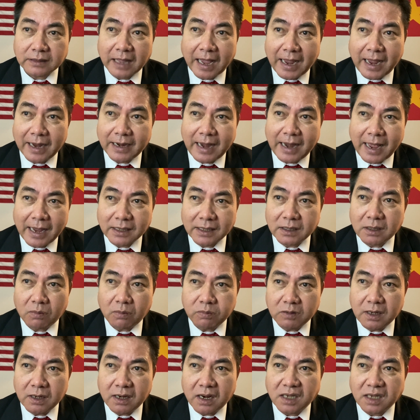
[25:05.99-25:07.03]
tan nát
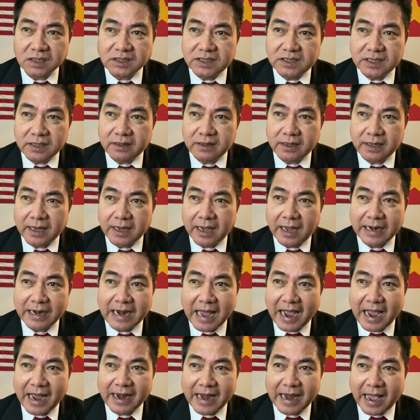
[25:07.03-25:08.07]
giống như là ở Syria
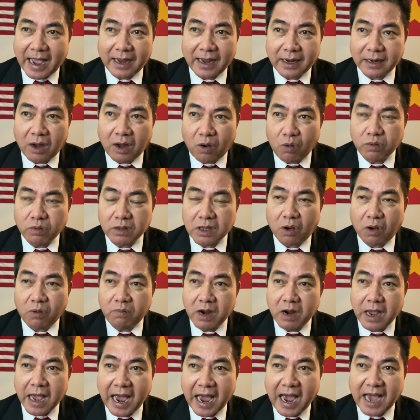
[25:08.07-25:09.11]
đa đảng đấu nhau
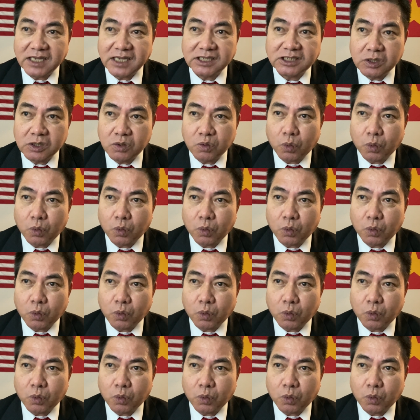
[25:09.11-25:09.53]
12 sứ